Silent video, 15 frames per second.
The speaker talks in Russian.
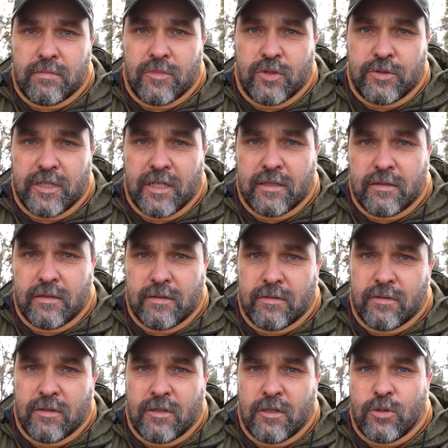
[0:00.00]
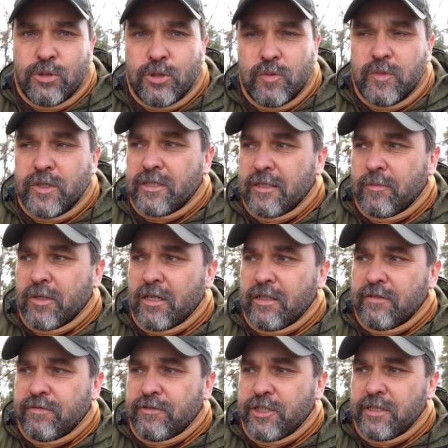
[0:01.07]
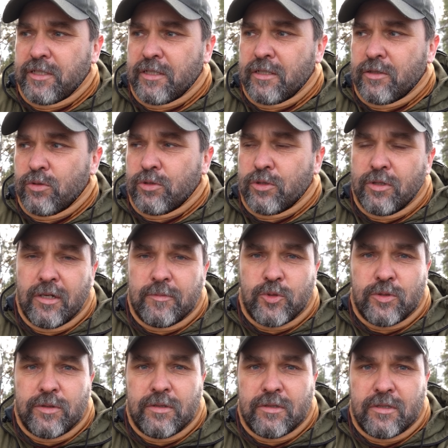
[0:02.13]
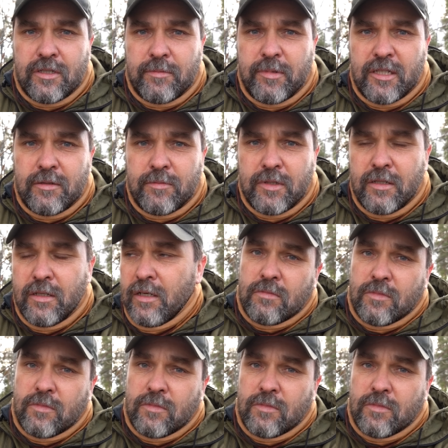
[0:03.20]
Друзья, это то, что мы собрали в чатике, то, что я обсудил с ребятами.